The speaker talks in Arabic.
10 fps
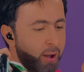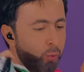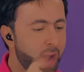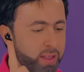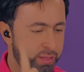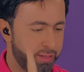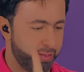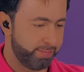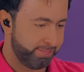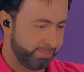واذ
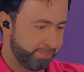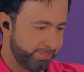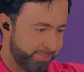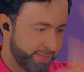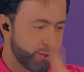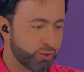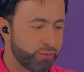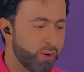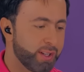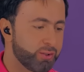
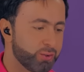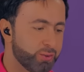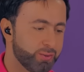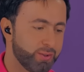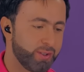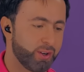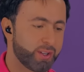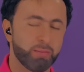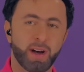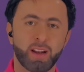شوفوا لي انتم
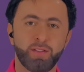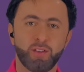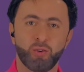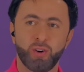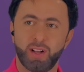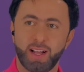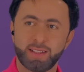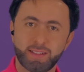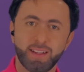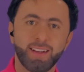اوكي بعرف انه
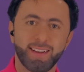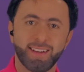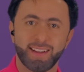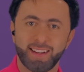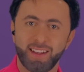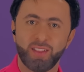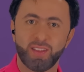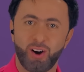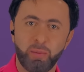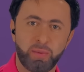هسه يعني
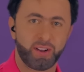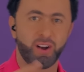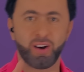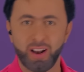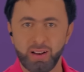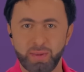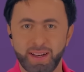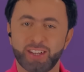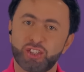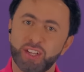اذا عمرك اقل
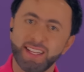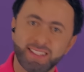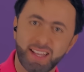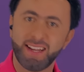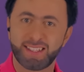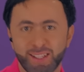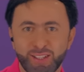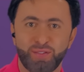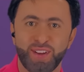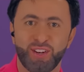من 20 سنه
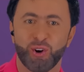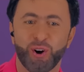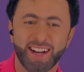سد الفيديو